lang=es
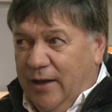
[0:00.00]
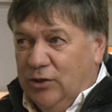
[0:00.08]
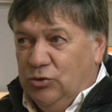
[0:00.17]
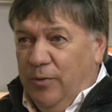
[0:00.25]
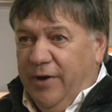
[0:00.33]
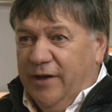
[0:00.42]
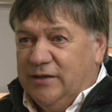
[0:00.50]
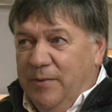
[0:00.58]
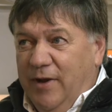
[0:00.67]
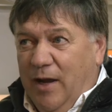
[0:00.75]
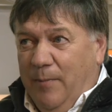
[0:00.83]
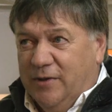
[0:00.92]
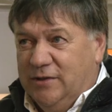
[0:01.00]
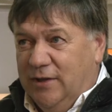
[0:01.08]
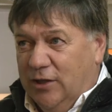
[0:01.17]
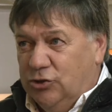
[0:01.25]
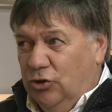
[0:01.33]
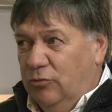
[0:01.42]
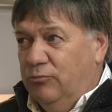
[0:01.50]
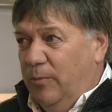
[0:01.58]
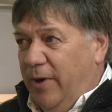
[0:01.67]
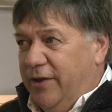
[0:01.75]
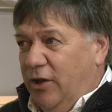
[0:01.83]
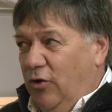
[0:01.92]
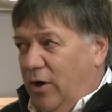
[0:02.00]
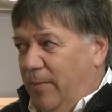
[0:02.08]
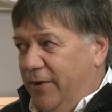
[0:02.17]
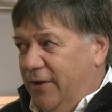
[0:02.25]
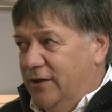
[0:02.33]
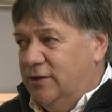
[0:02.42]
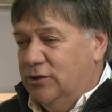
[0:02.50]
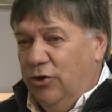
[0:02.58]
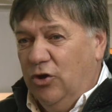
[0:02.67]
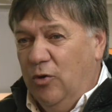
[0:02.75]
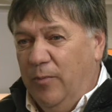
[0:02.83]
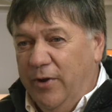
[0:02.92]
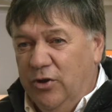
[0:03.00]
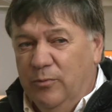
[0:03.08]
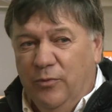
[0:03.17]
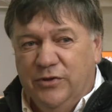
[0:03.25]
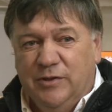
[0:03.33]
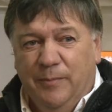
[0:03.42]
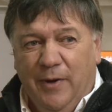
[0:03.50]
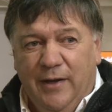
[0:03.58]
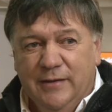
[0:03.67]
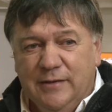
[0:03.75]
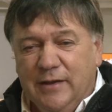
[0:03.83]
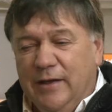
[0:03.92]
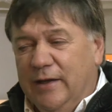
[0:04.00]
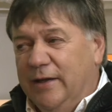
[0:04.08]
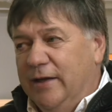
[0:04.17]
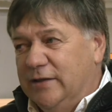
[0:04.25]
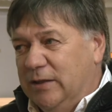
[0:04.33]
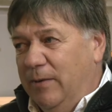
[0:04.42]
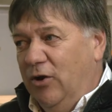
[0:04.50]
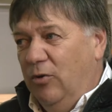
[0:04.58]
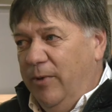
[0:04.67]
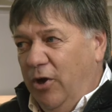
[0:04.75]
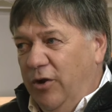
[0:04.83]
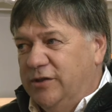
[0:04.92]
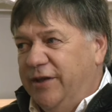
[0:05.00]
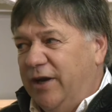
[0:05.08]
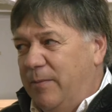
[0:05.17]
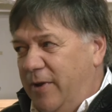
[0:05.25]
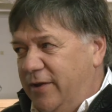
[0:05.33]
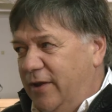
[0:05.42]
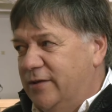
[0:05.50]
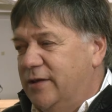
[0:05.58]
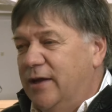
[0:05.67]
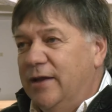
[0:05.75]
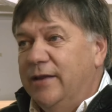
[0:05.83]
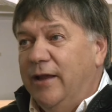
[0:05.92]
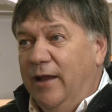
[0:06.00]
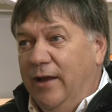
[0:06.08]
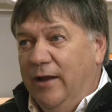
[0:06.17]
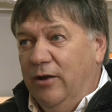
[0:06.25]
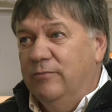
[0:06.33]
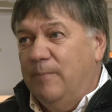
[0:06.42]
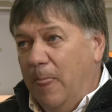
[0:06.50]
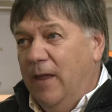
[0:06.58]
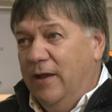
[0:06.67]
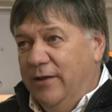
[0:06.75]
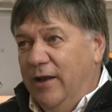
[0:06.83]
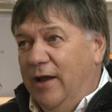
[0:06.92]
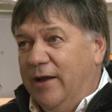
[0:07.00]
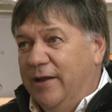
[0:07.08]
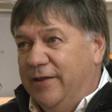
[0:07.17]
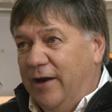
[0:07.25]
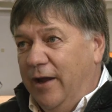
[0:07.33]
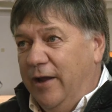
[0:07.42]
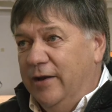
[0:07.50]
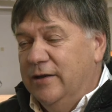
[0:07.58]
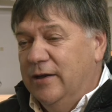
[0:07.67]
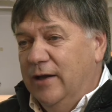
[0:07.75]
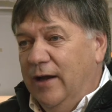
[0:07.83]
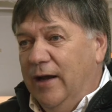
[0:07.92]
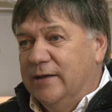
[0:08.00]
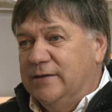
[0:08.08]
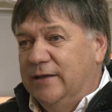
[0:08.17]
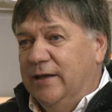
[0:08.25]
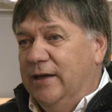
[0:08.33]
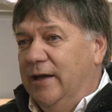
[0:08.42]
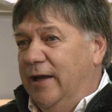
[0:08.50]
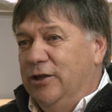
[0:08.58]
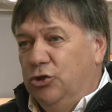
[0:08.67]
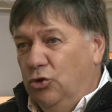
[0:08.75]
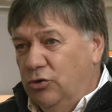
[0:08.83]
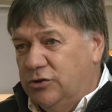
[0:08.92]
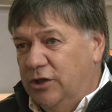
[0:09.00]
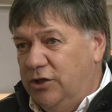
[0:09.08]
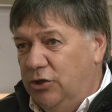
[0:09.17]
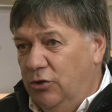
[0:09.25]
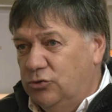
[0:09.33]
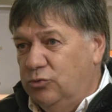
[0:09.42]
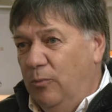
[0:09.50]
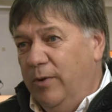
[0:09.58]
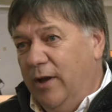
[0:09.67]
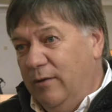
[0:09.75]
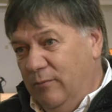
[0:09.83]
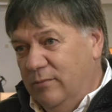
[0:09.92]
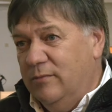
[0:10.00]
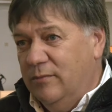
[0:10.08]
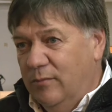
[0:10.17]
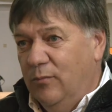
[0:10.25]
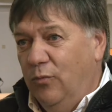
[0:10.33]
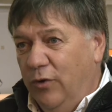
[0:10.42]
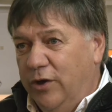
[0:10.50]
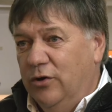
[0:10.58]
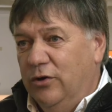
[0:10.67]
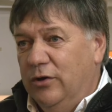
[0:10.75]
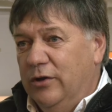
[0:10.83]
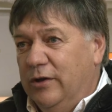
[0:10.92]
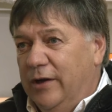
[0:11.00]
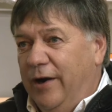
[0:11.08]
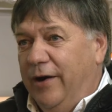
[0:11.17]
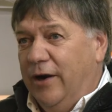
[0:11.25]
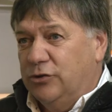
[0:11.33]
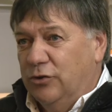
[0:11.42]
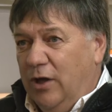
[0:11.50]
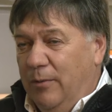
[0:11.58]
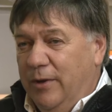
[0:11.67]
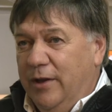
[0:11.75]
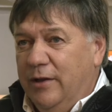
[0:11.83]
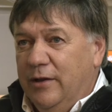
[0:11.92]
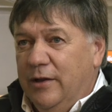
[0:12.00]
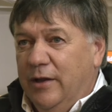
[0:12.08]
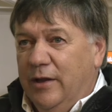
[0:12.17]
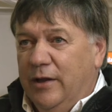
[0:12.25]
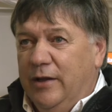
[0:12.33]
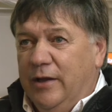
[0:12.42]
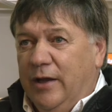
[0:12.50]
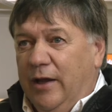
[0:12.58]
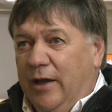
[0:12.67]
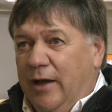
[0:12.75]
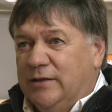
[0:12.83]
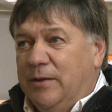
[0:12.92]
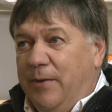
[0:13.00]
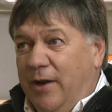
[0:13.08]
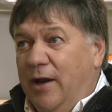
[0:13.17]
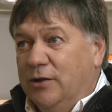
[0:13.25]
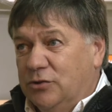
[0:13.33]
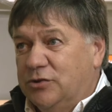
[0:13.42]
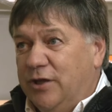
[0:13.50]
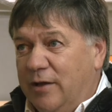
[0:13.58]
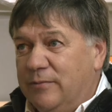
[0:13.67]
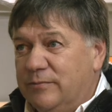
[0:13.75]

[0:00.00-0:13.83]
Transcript: que a su vez reciben capacitación por parte de los capataces o de compañeros municipales y se van con mejores herramientas de, las que traen. Así que en todo sentido es un plan bueno, razonable y que hace bien a la sociedad.